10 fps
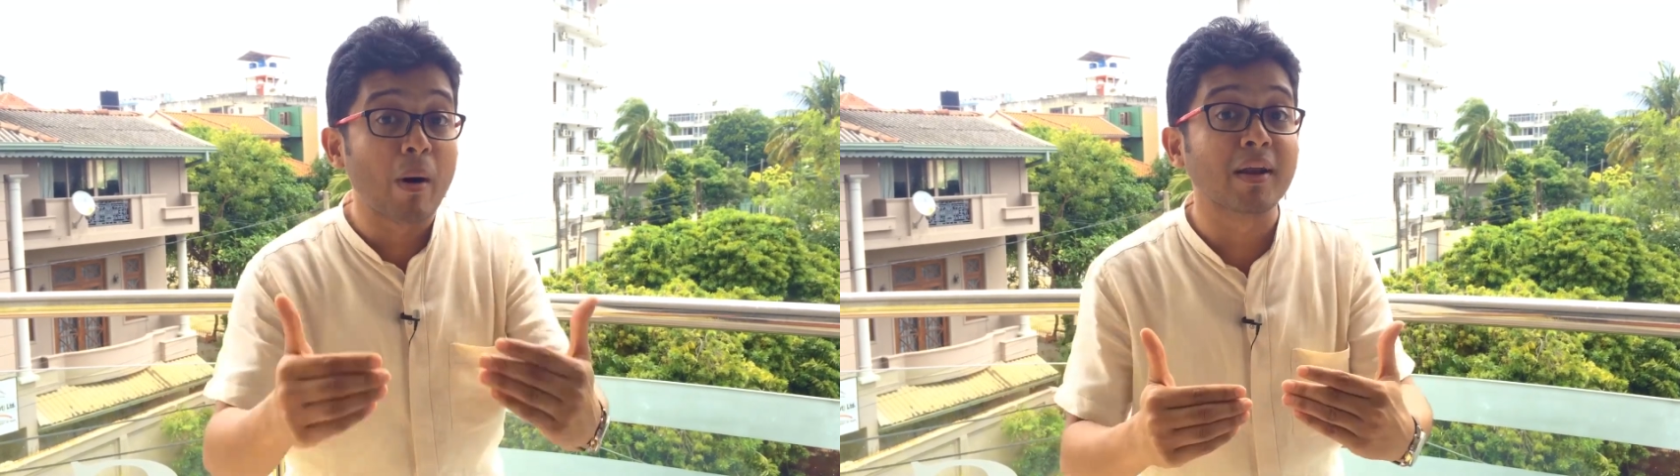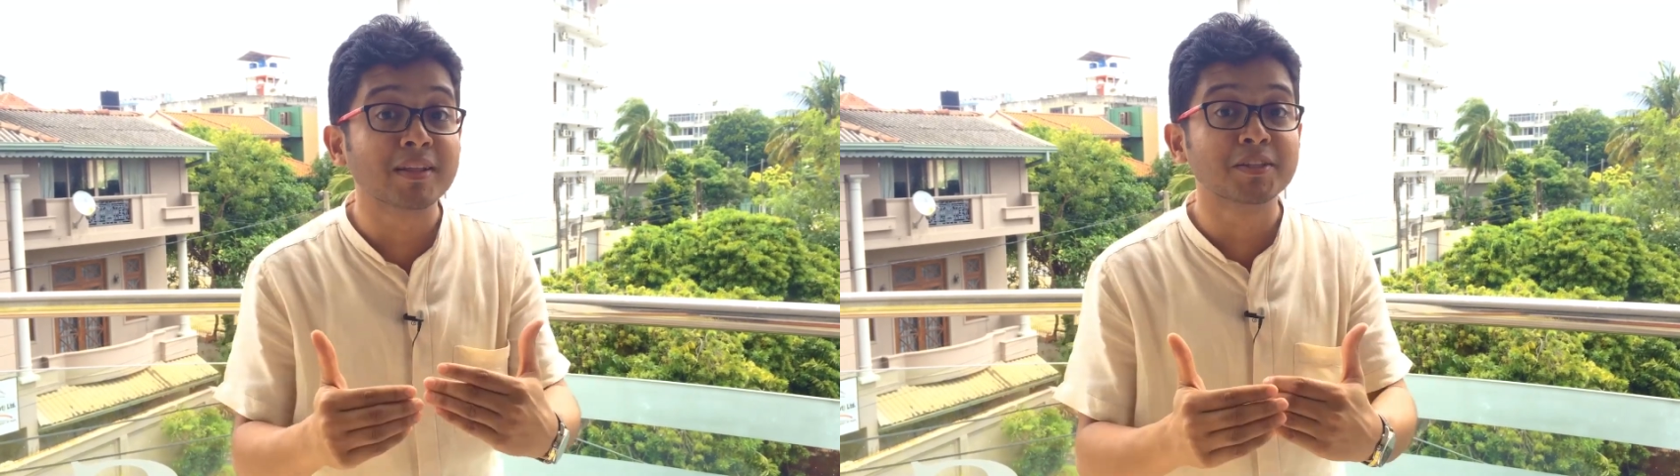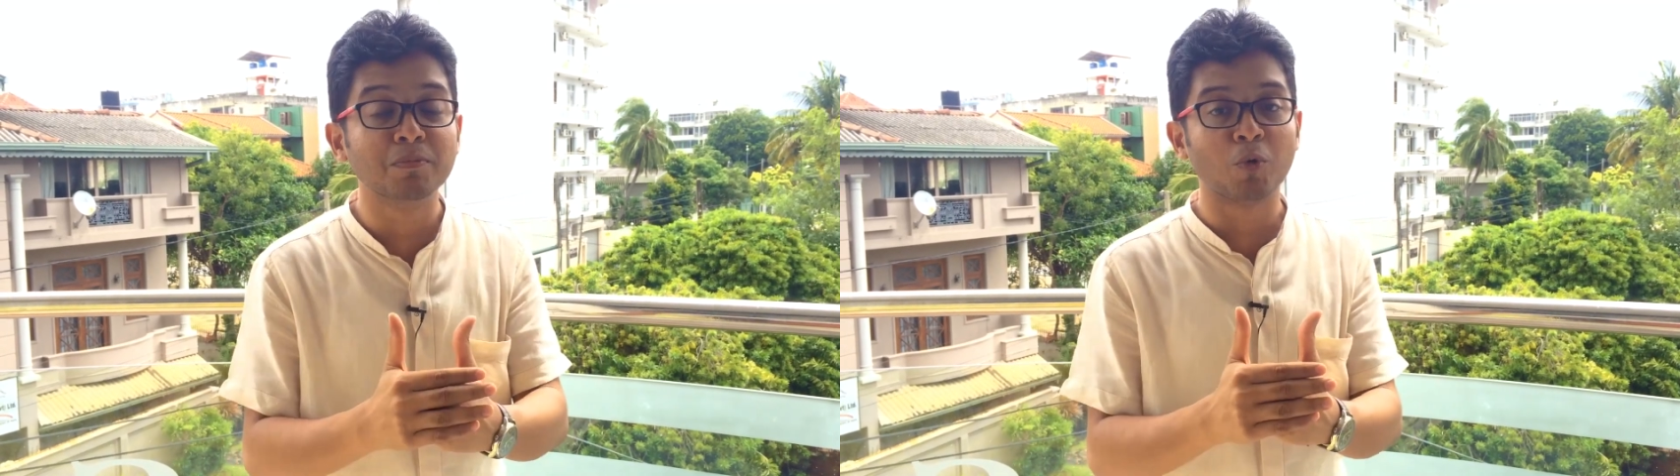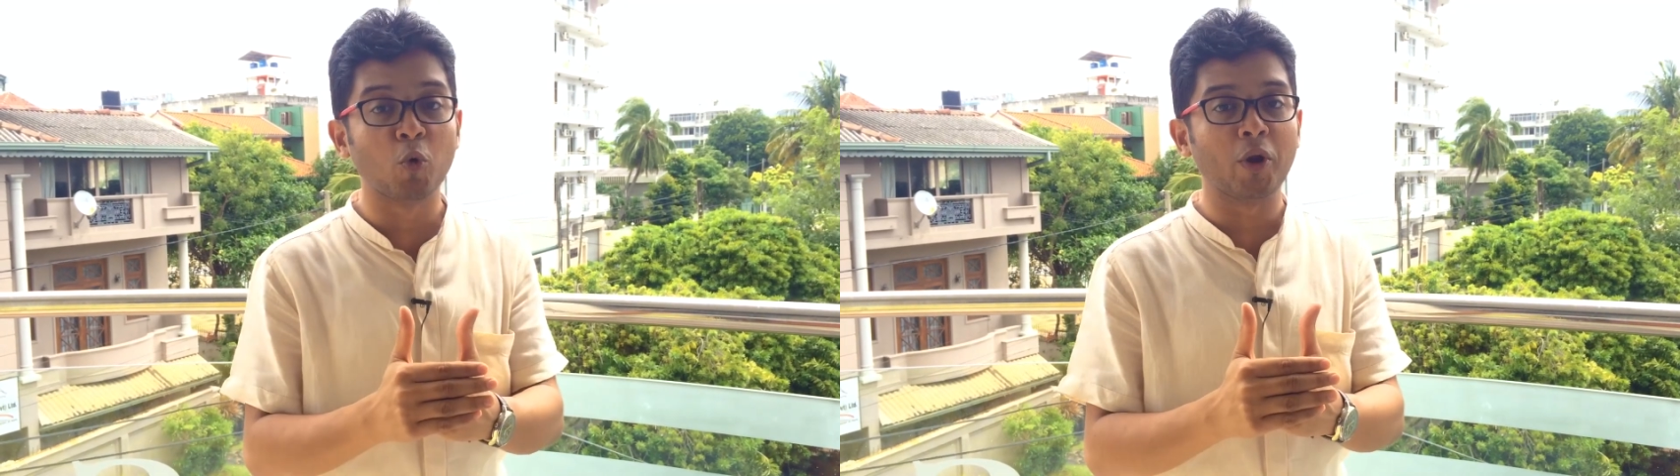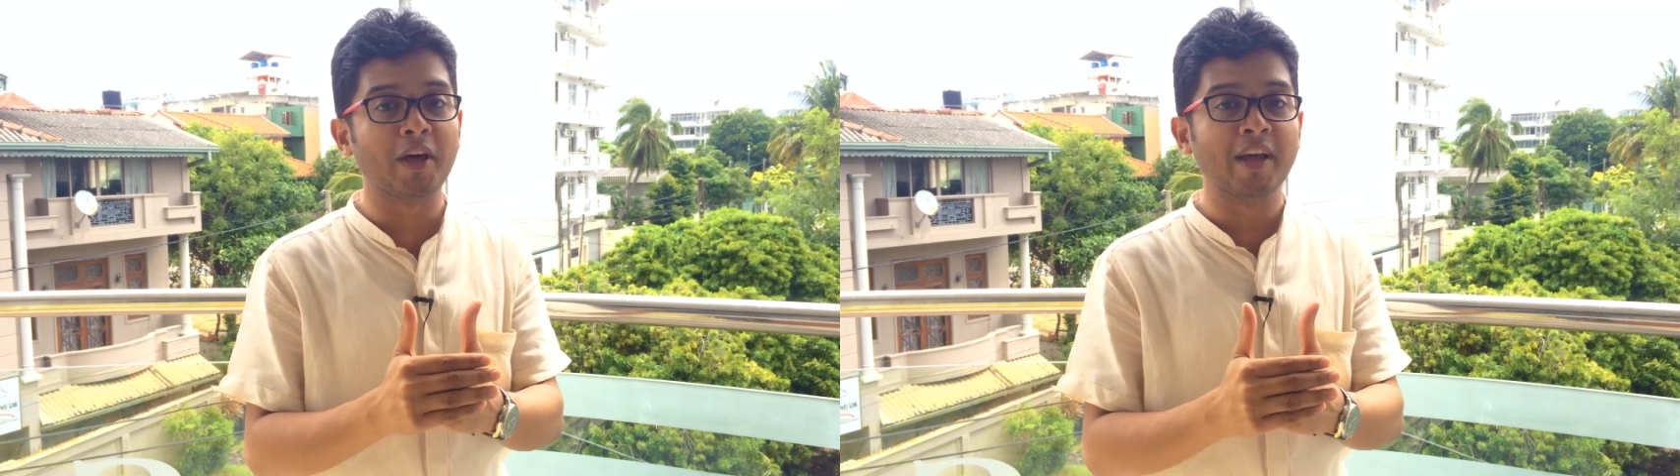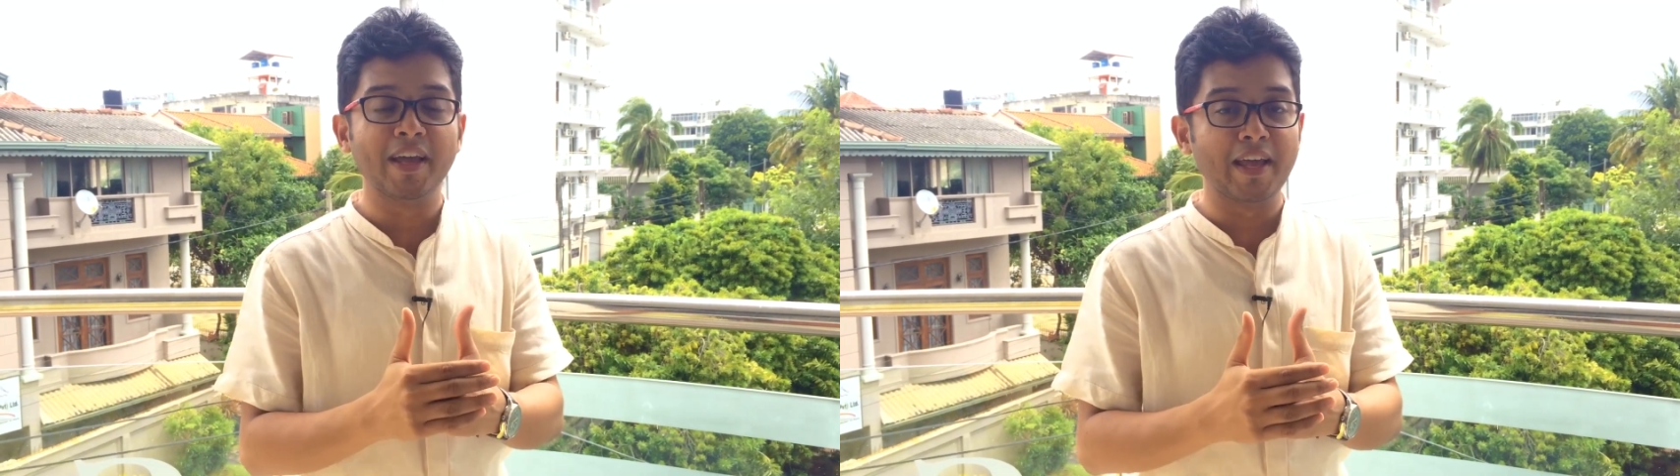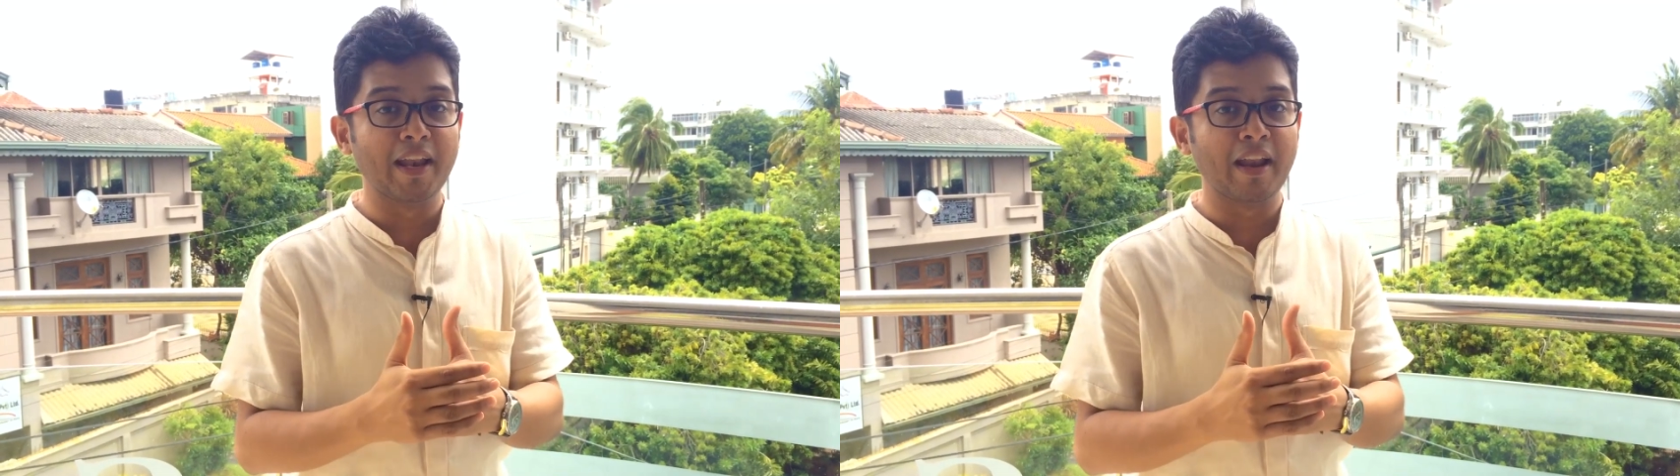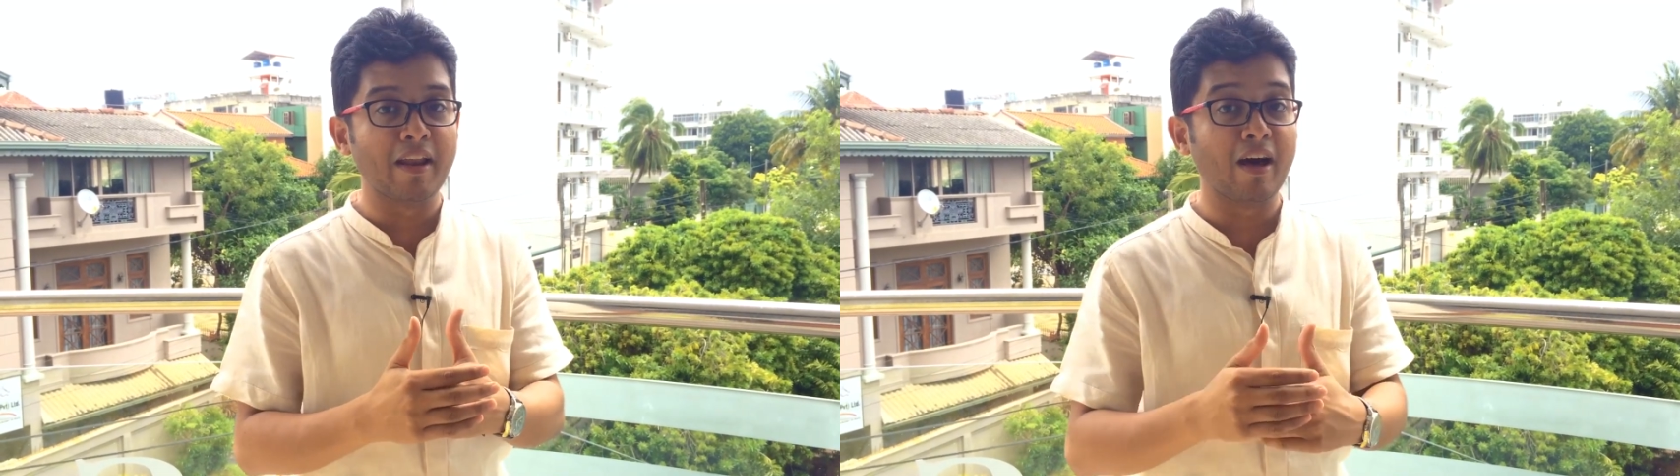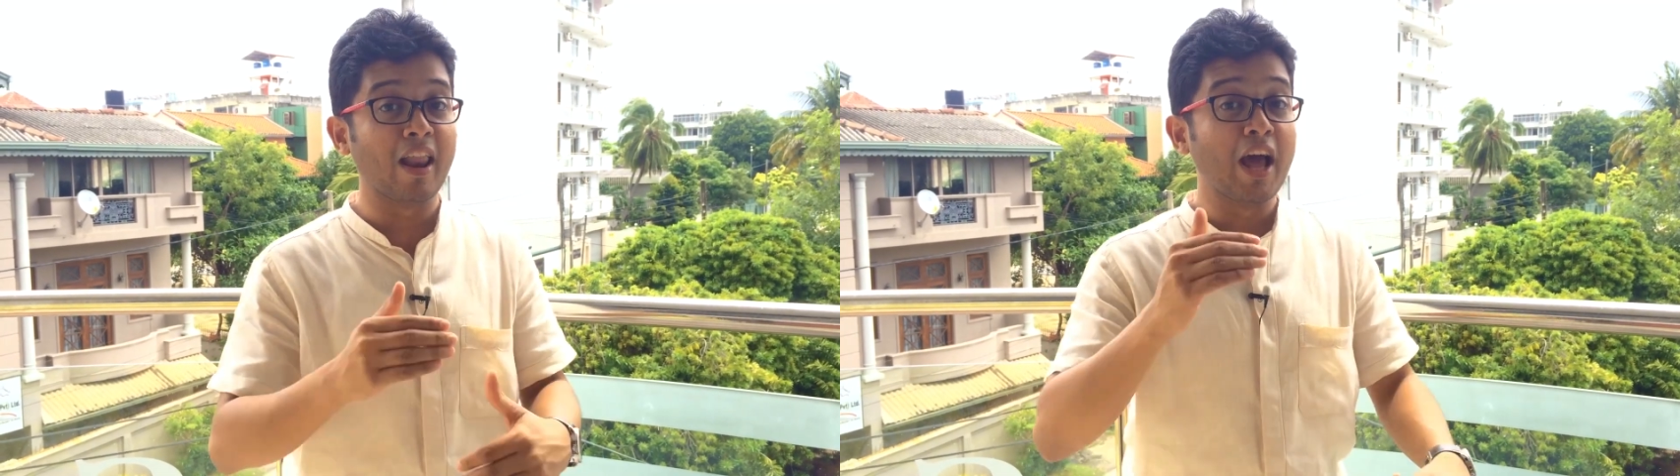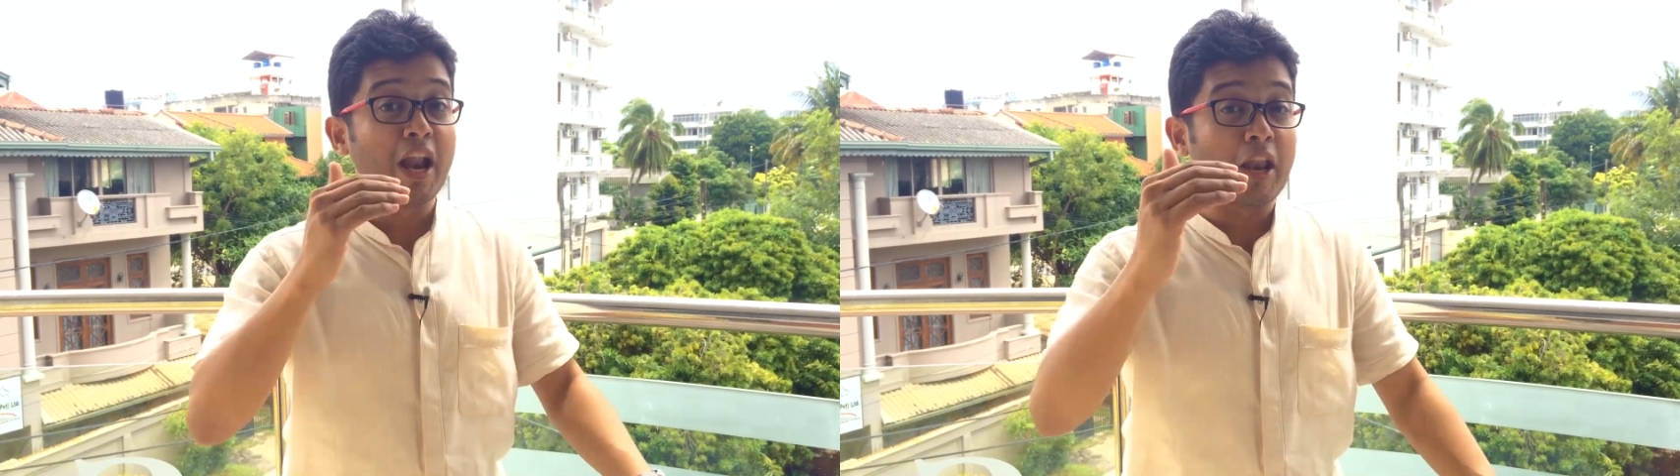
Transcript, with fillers: மறந்தும் கூட ஏனென்றால்